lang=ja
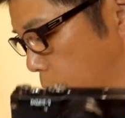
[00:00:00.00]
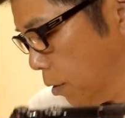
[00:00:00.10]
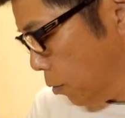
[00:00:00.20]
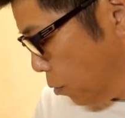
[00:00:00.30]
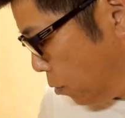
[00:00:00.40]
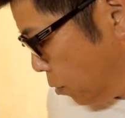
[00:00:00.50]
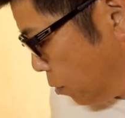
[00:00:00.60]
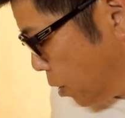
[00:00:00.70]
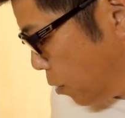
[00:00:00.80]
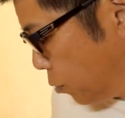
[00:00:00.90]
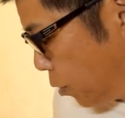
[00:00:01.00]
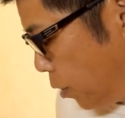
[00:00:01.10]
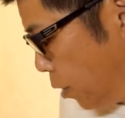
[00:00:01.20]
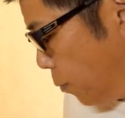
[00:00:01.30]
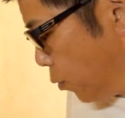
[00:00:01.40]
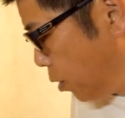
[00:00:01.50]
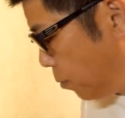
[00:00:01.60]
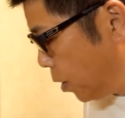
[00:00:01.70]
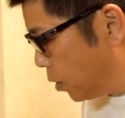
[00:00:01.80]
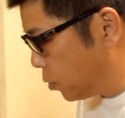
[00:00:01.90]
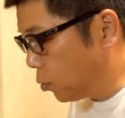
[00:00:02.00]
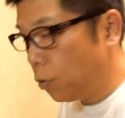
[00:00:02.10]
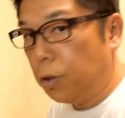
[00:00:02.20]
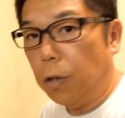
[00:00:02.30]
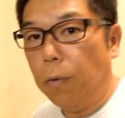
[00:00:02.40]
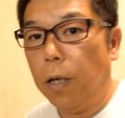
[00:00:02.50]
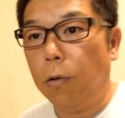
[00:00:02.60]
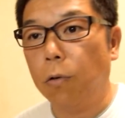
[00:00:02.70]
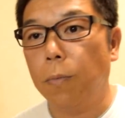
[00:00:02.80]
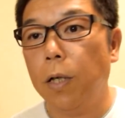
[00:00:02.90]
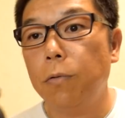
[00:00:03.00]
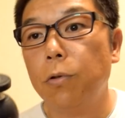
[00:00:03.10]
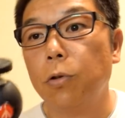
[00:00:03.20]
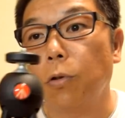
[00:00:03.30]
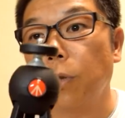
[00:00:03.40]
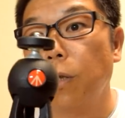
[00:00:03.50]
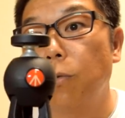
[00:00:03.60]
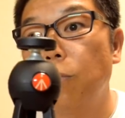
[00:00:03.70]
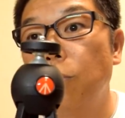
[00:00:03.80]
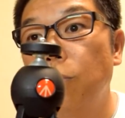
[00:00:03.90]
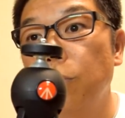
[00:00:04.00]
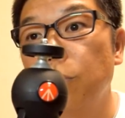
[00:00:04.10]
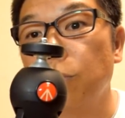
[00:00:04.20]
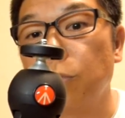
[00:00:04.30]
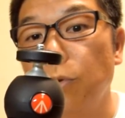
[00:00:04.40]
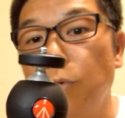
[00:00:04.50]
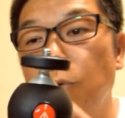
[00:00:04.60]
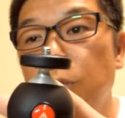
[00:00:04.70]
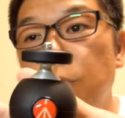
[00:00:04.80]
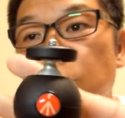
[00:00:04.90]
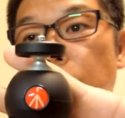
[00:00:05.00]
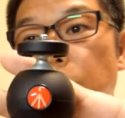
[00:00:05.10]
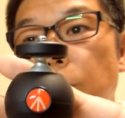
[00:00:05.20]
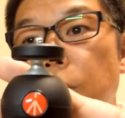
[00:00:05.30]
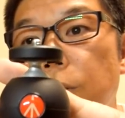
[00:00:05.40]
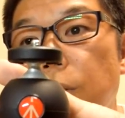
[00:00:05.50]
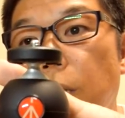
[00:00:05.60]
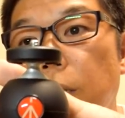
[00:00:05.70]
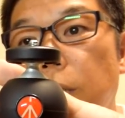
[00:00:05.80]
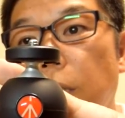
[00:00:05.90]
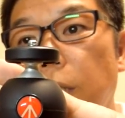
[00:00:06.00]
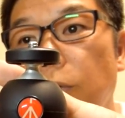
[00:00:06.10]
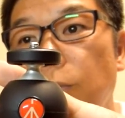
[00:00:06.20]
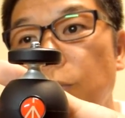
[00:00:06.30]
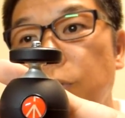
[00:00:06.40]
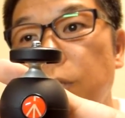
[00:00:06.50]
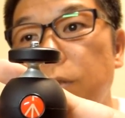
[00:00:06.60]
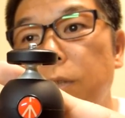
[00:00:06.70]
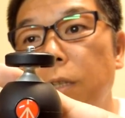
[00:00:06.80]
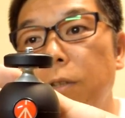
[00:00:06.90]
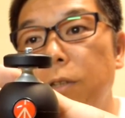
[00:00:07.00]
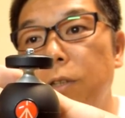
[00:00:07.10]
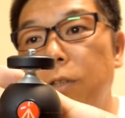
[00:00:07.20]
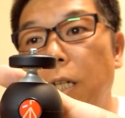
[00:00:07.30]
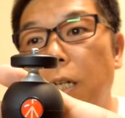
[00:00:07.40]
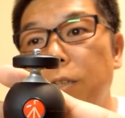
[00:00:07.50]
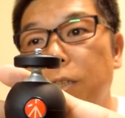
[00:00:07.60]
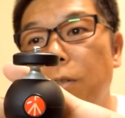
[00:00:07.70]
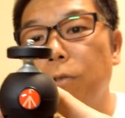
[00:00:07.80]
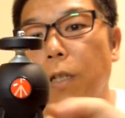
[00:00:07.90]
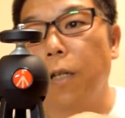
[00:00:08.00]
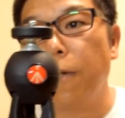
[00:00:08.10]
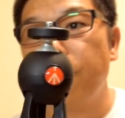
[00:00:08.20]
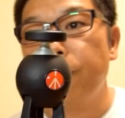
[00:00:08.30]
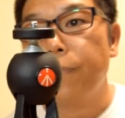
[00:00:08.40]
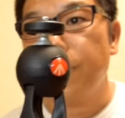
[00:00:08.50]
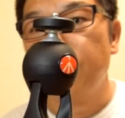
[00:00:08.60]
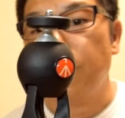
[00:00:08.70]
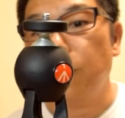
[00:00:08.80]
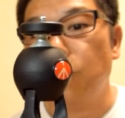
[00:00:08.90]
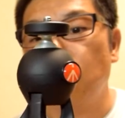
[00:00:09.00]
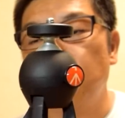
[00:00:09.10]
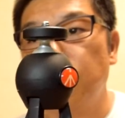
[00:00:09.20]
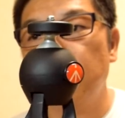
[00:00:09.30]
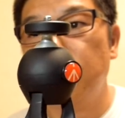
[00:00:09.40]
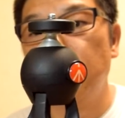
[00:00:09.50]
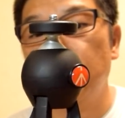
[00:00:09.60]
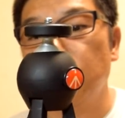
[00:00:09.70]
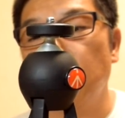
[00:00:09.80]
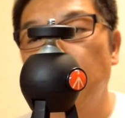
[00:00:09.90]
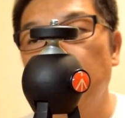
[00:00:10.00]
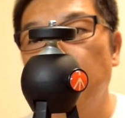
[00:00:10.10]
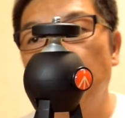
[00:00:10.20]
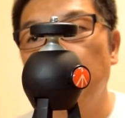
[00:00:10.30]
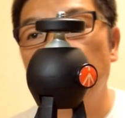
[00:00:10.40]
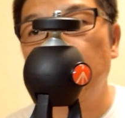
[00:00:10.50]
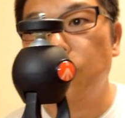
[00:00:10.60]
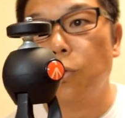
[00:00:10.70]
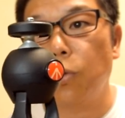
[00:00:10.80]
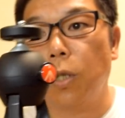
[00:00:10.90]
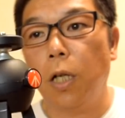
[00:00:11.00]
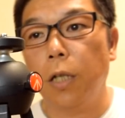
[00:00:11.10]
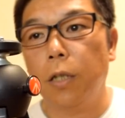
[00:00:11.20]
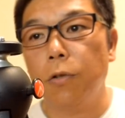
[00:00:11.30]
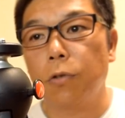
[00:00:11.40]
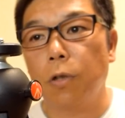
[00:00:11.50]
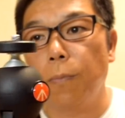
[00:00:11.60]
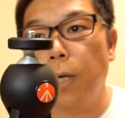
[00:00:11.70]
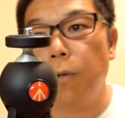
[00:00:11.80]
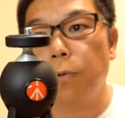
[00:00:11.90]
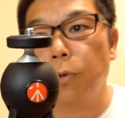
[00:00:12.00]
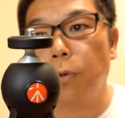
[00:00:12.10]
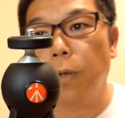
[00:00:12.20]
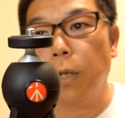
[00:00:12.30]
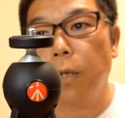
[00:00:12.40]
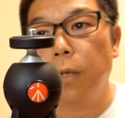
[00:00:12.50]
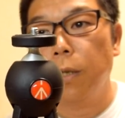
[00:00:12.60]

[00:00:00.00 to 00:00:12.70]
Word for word: で、こを買うときにね、もうイメージとしては、このマンフロットのね、こういうのと同じようにイメージして買ったんやけど、もう全然質感が違くてね。ちゃんとこのプラスチックの中に、中に金属とか入ってるんですよね、マンフロットはね。